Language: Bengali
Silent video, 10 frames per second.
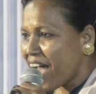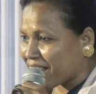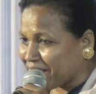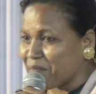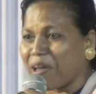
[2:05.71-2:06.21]

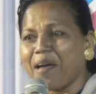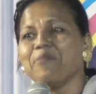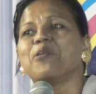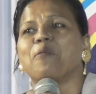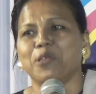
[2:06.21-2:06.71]
আর ইনি বলে
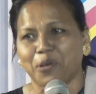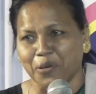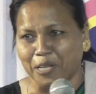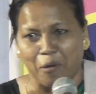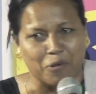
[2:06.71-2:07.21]
আমি
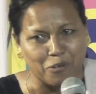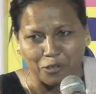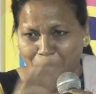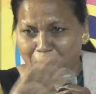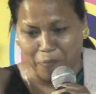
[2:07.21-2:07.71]
রবীন্দ্রনাথ হব
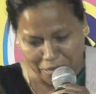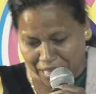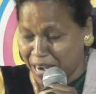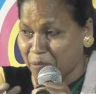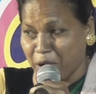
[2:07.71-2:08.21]
যতই আপনার
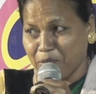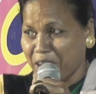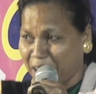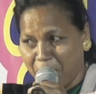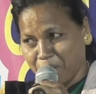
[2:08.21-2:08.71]
দাড়ি বাড়ুক
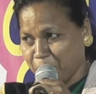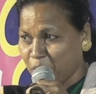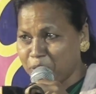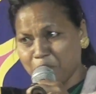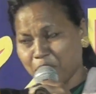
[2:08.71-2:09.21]
না কেন আপনি
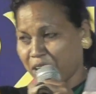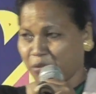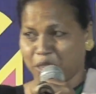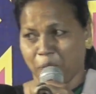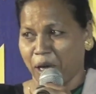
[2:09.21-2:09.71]
রবীন্দ্রনাথ
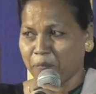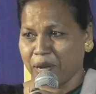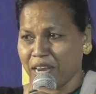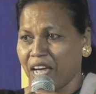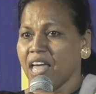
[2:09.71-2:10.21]
হতে
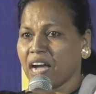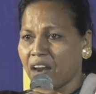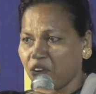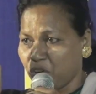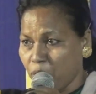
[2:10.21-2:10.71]
পারবেন না
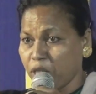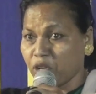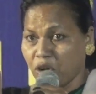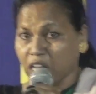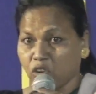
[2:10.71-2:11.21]
কারণ
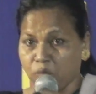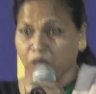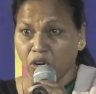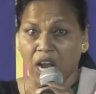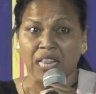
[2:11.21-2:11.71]
রবীন্দ্রনাথ
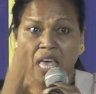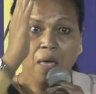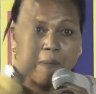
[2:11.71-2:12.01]
রবীন্দ্রনাথ